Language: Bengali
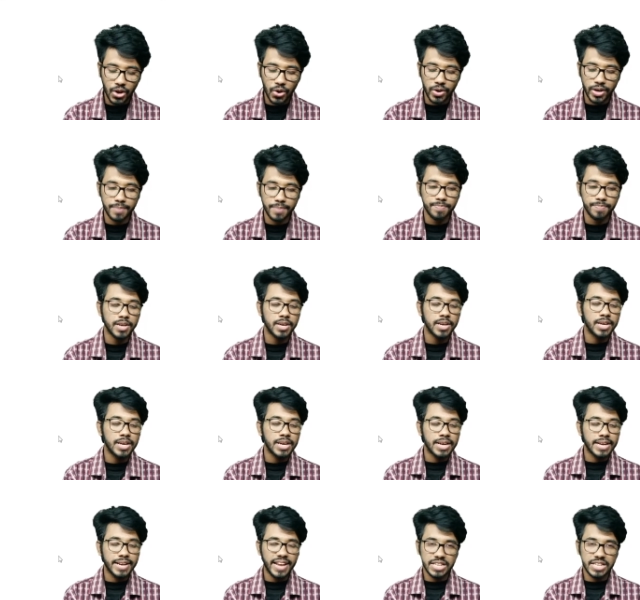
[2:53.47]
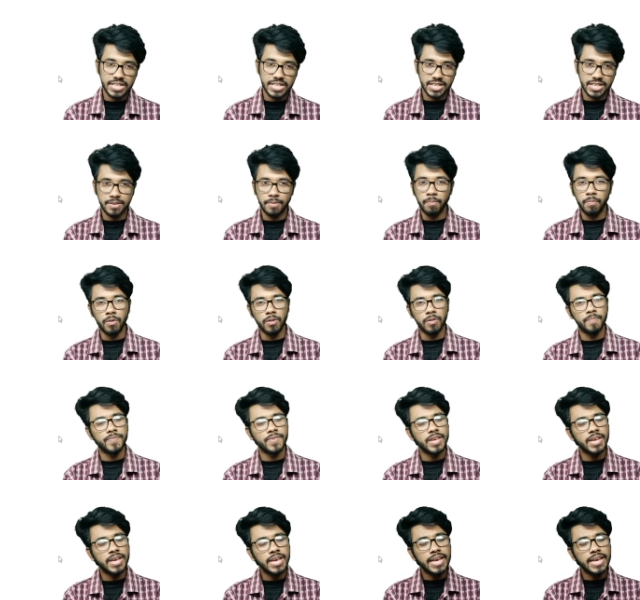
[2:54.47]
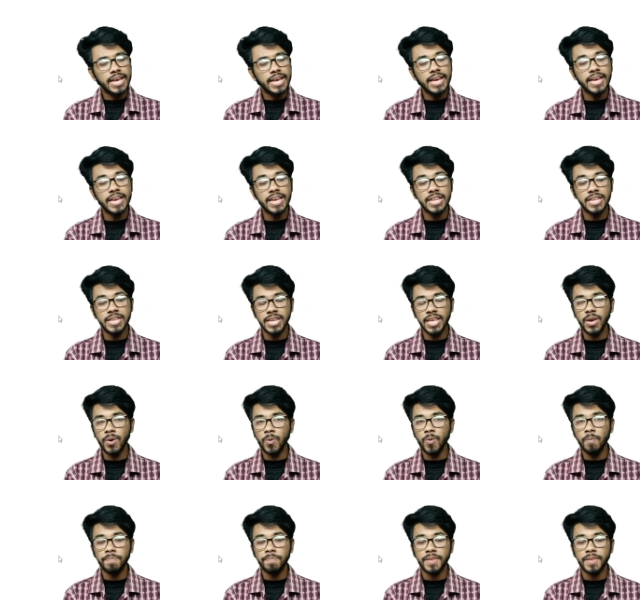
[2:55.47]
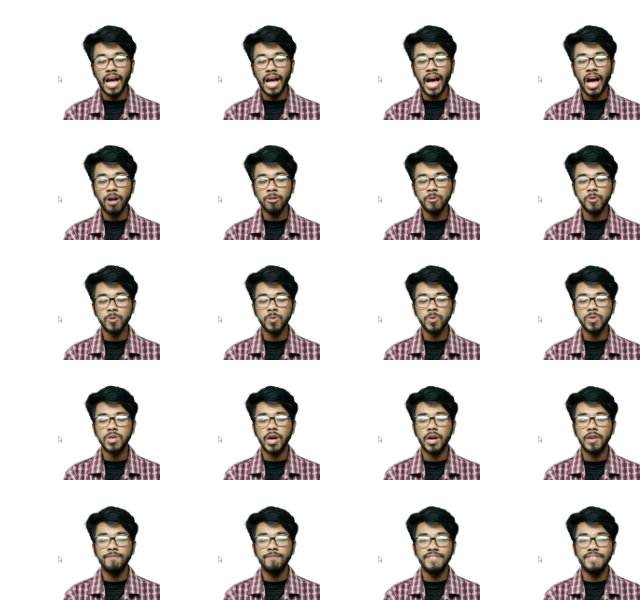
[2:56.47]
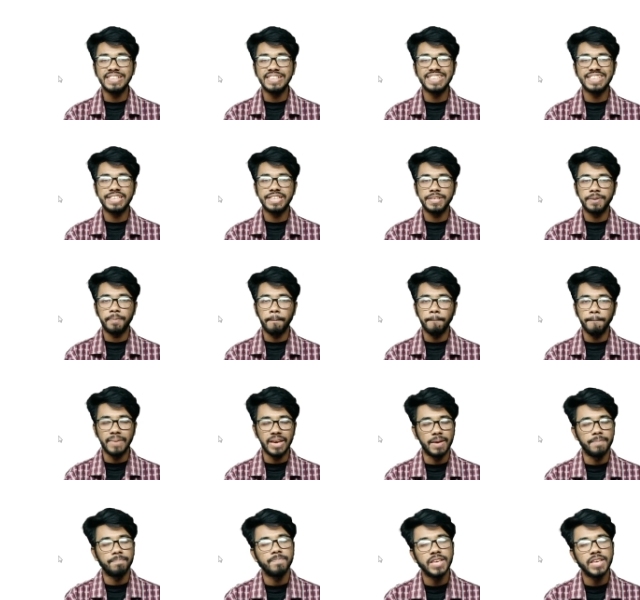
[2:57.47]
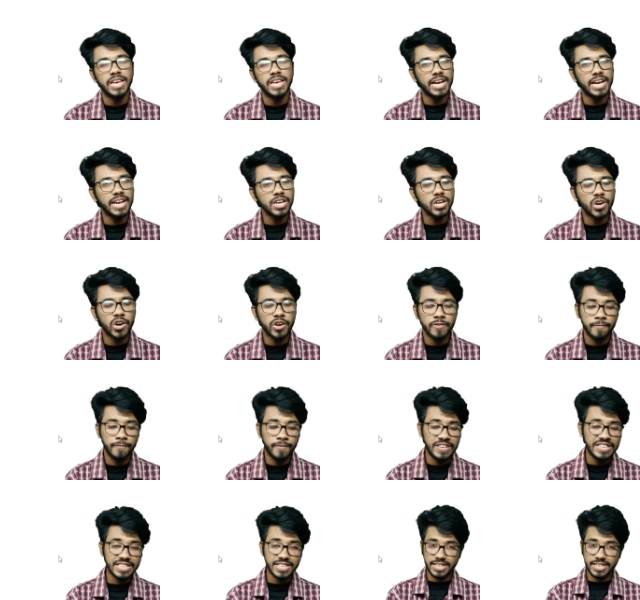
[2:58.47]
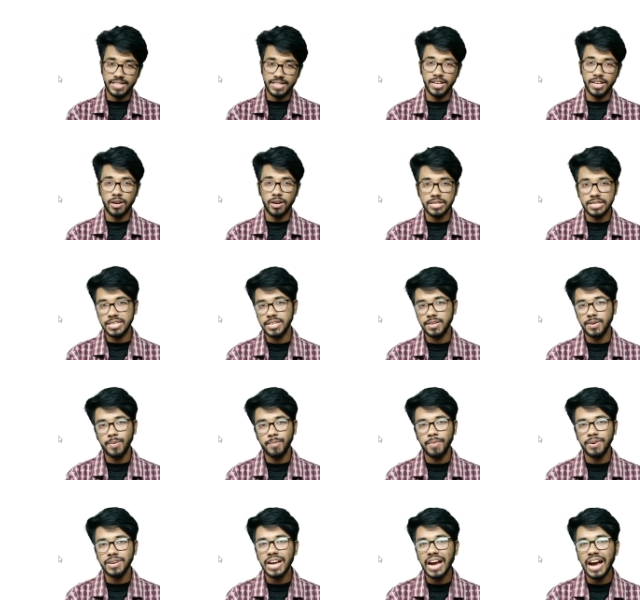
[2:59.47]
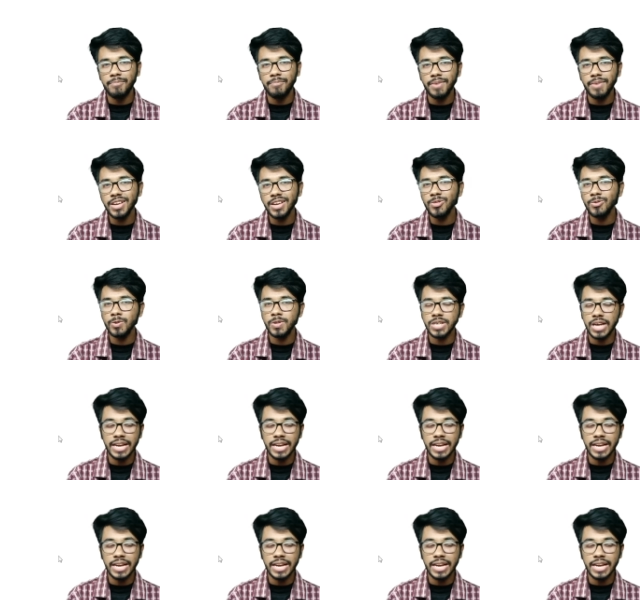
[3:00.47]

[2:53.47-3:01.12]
Okay. Next example. He knew how to convince me. এখানে কনভিন্সড দেওয়া আছে বাট আমরা কিন্তু